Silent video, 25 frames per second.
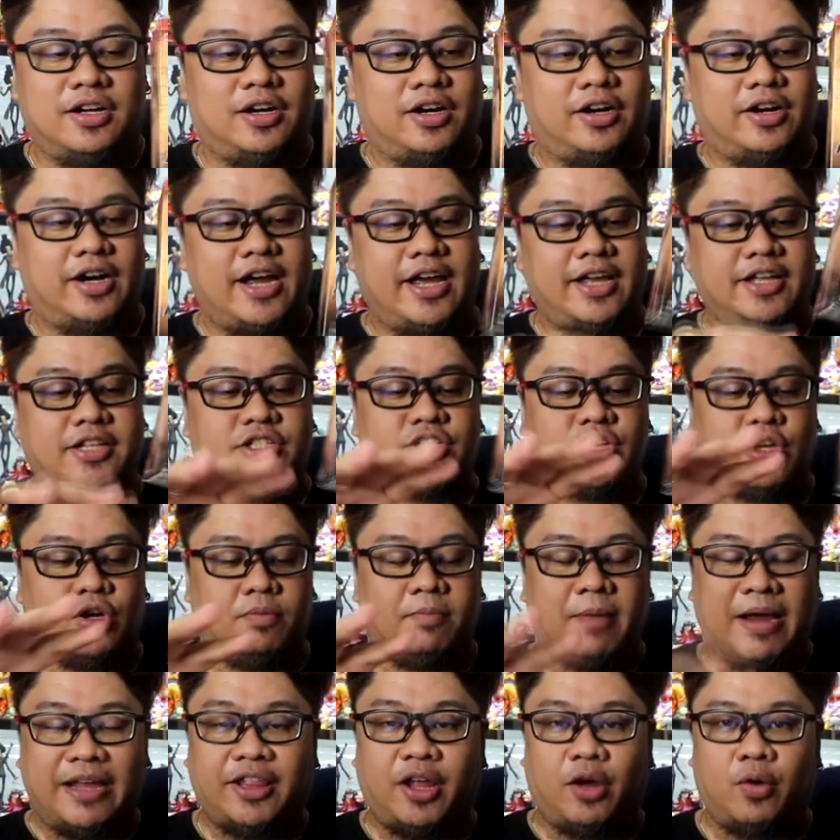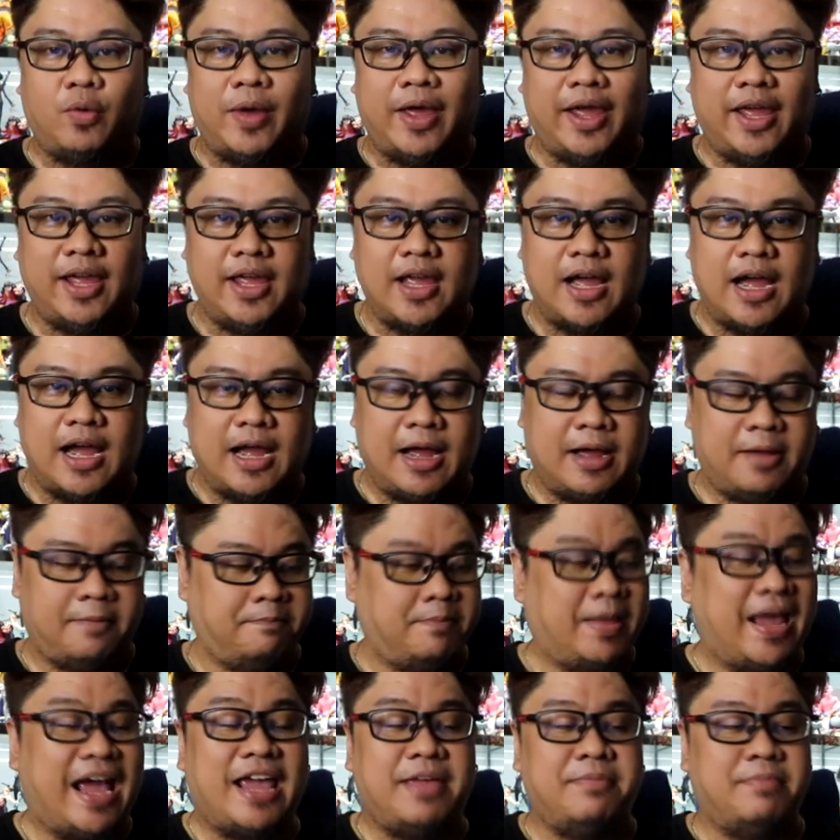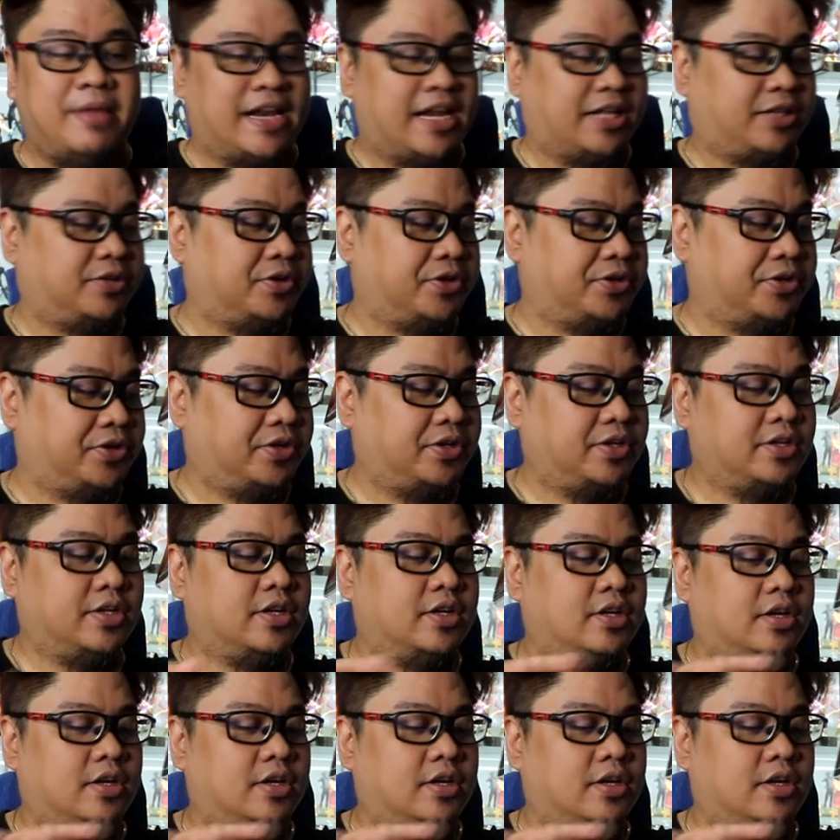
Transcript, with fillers: Alright, so by the way, uh, BIB na to, no?